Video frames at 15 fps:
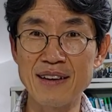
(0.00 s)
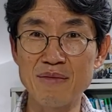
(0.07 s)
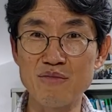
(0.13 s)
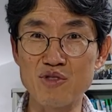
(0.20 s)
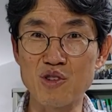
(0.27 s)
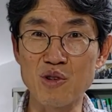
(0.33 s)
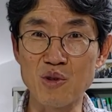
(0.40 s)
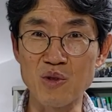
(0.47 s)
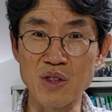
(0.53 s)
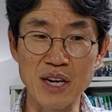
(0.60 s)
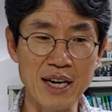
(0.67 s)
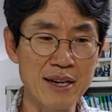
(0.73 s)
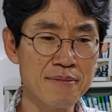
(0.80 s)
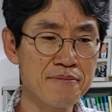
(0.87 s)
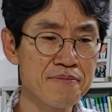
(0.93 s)
붙여
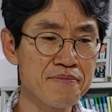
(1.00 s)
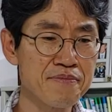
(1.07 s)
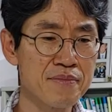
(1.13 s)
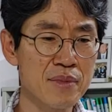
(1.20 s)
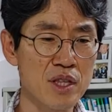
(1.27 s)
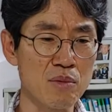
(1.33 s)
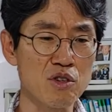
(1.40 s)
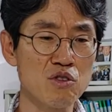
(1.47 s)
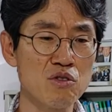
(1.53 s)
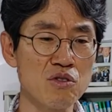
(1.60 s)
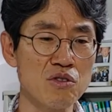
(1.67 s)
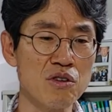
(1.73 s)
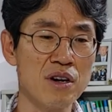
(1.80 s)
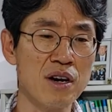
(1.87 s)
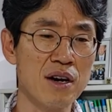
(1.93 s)
놓는다. number
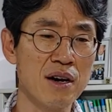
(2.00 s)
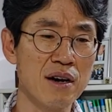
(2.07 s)
two,